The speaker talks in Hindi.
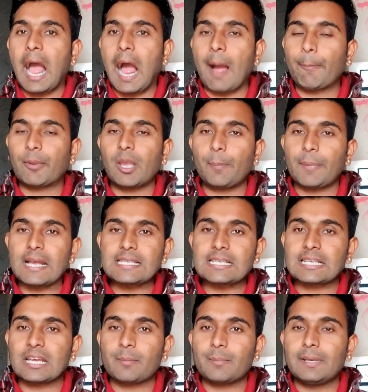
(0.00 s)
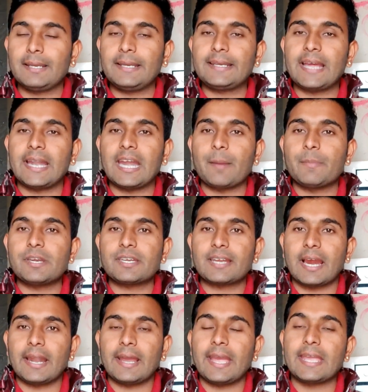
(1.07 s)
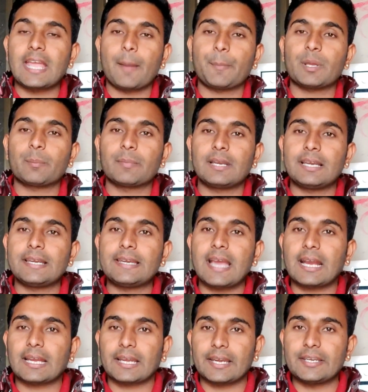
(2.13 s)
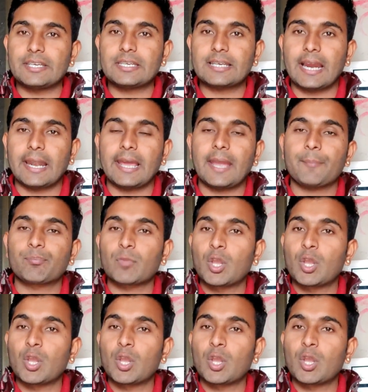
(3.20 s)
आपके पास अगर मिलीनिया डेबिट कार्ड है या फिर मिलीनिया क्रेडिट कार्ड है